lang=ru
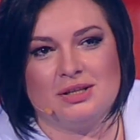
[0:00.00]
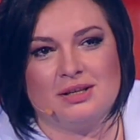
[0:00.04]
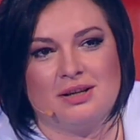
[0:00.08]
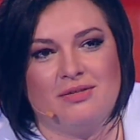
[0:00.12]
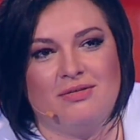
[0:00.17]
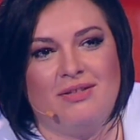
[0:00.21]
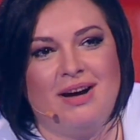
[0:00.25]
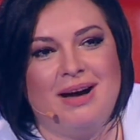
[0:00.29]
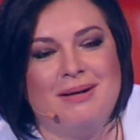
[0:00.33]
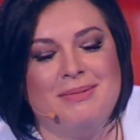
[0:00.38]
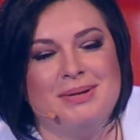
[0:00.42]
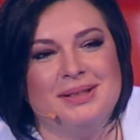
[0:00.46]
к
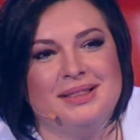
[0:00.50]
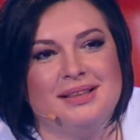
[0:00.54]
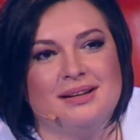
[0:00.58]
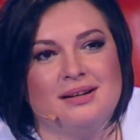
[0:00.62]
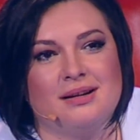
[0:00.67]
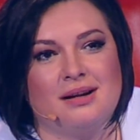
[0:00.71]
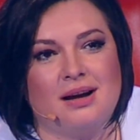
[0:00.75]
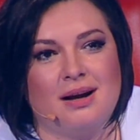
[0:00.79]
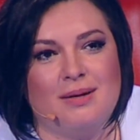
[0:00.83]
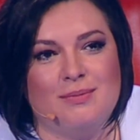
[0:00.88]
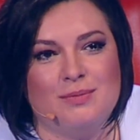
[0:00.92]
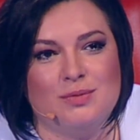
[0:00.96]
вам это к
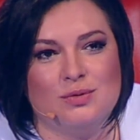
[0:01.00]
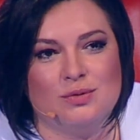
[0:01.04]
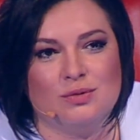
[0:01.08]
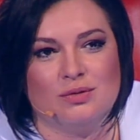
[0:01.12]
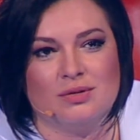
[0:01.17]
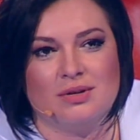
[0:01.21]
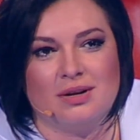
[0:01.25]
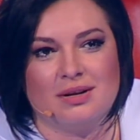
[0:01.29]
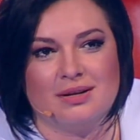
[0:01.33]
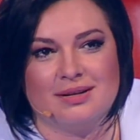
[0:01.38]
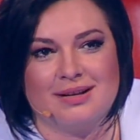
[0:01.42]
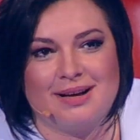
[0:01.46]
кому?
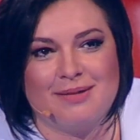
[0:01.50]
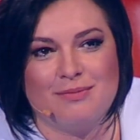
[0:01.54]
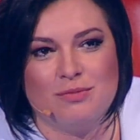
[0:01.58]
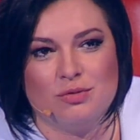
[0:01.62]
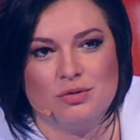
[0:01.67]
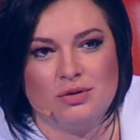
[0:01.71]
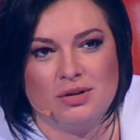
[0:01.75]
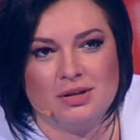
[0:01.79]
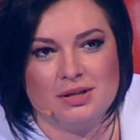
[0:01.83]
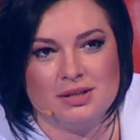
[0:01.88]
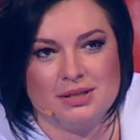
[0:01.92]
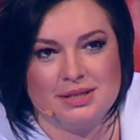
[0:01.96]
К кому-то
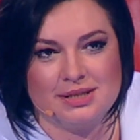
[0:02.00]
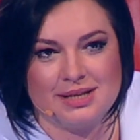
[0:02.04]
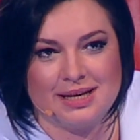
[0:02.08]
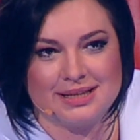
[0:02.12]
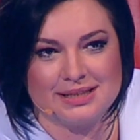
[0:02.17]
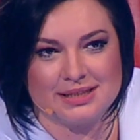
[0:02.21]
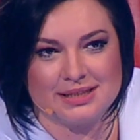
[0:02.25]
из нас,